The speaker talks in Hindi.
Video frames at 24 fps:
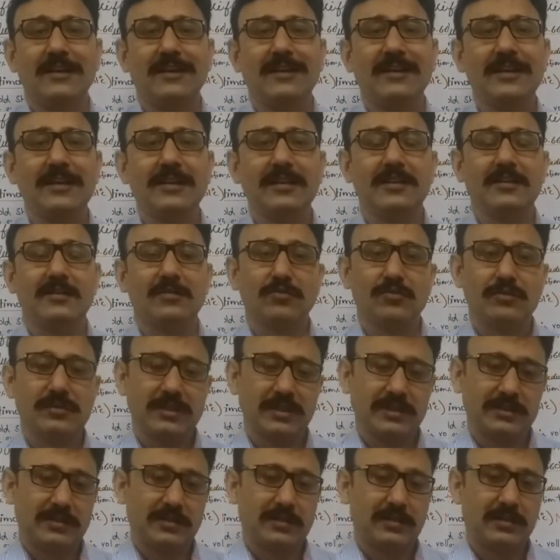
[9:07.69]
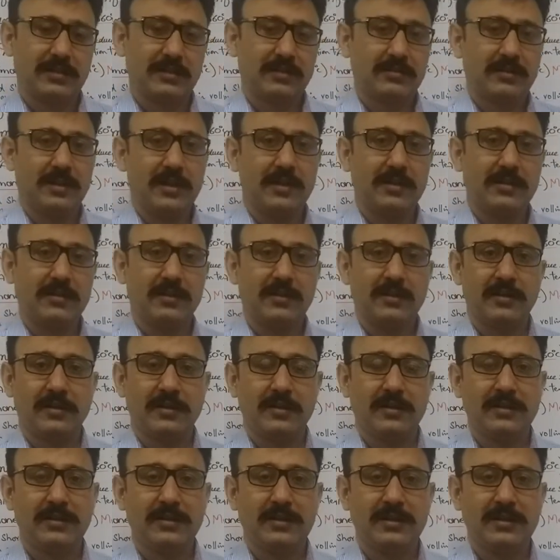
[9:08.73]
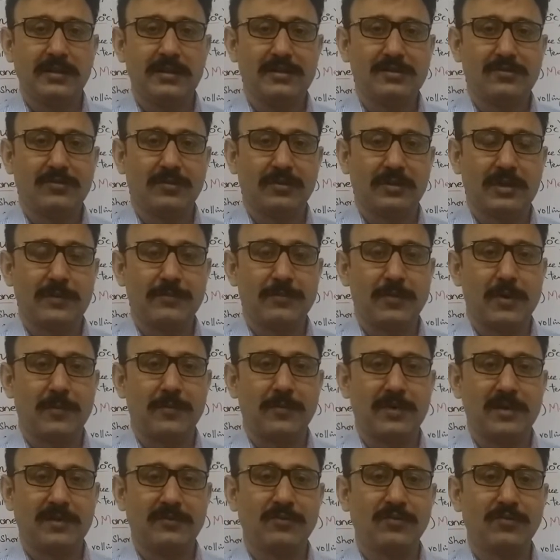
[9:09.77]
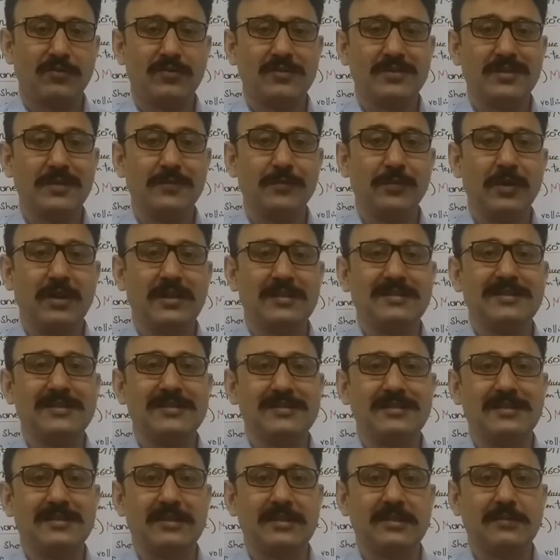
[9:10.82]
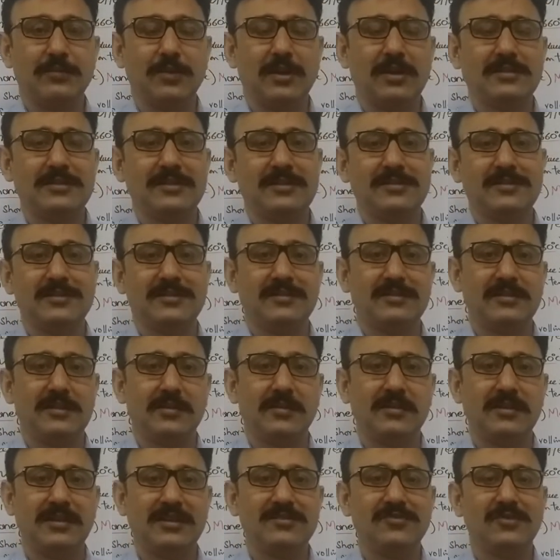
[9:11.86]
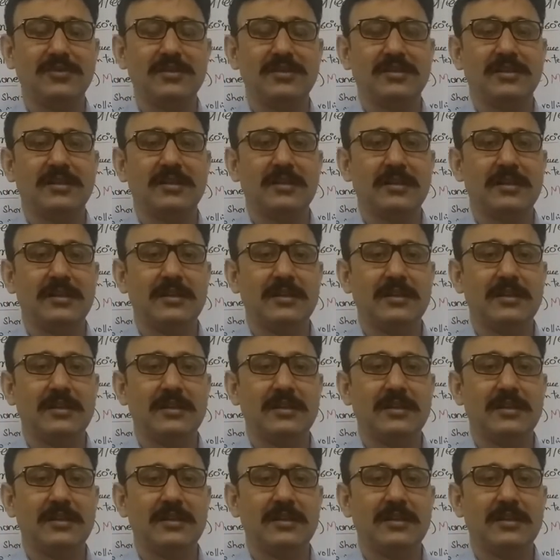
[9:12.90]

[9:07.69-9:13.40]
लेकिन उसके अंदर एक इंक्रीज़ होगी प्रॉपर्टी वो कौन सी प्लास्टिसिटी प्लास्टिसिटी जो इंक्रीज़ होने से